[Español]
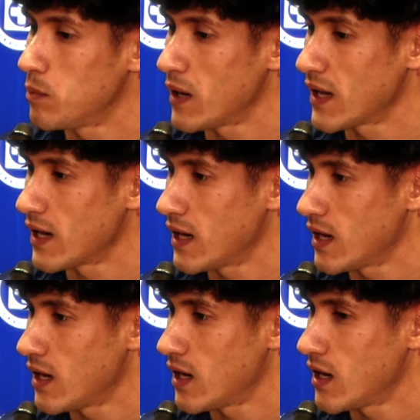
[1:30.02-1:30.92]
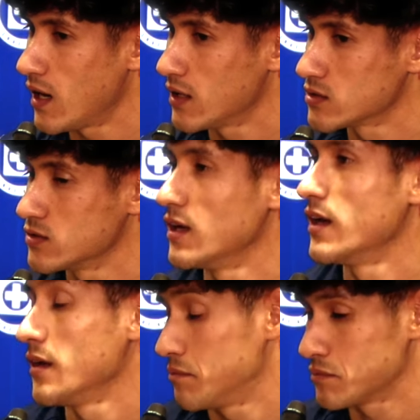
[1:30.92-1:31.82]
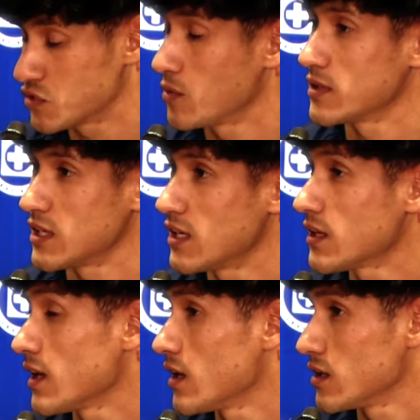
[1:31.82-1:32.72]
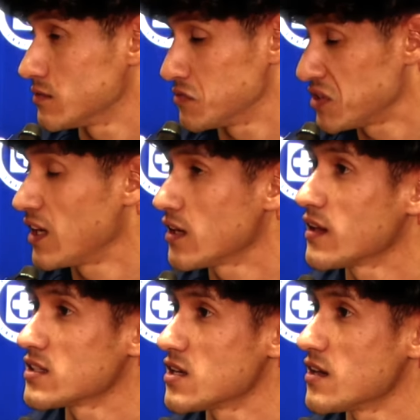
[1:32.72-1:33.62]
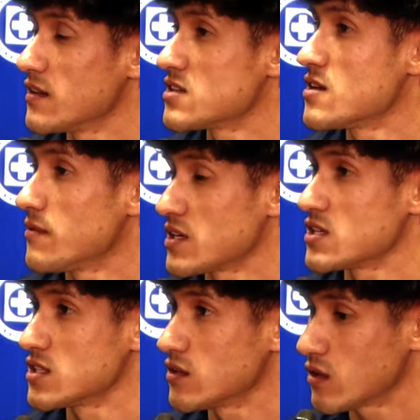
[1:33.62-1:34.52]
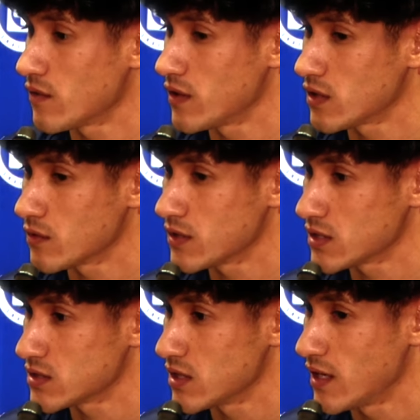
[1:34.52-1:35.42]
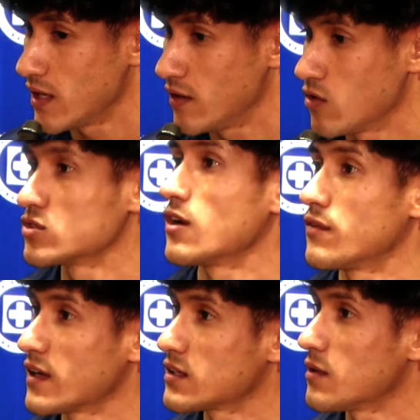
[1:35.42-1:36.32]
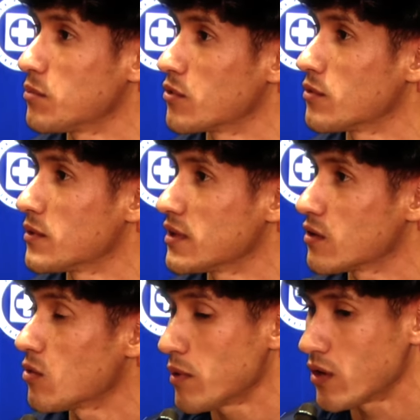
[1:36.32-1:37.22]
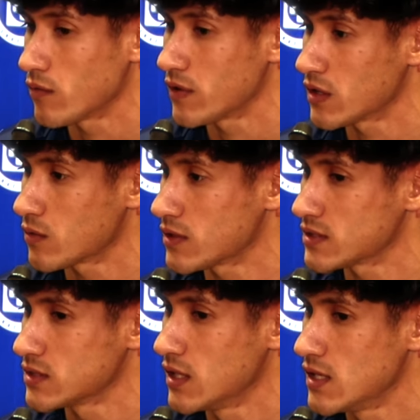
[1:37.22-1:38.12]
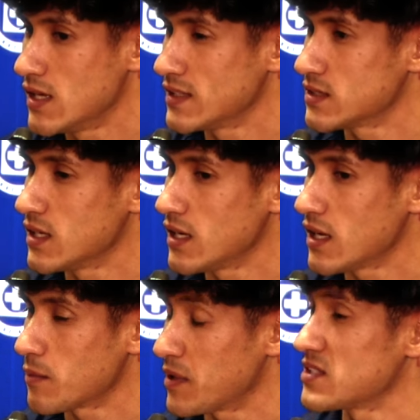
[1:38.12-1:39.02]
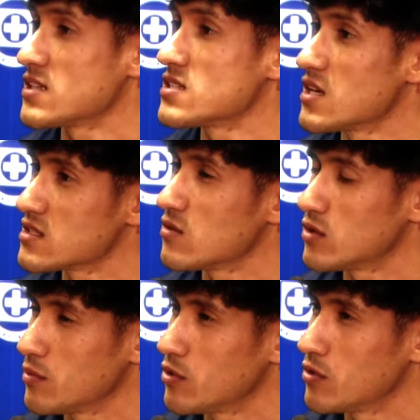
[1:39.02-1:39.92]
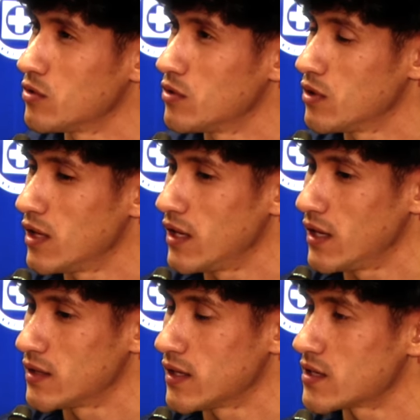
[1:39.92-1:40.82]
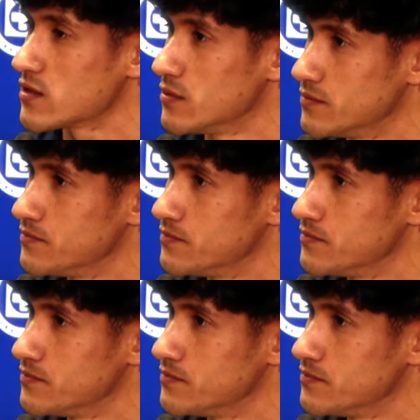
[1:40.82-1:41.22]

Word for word: para eh, sobresalir de, salir de ese, de ese bachecito que al final de cuentas eh, nos afecta por no meter gol, pero al final de cuentas es tener paciencia en ese último tercio.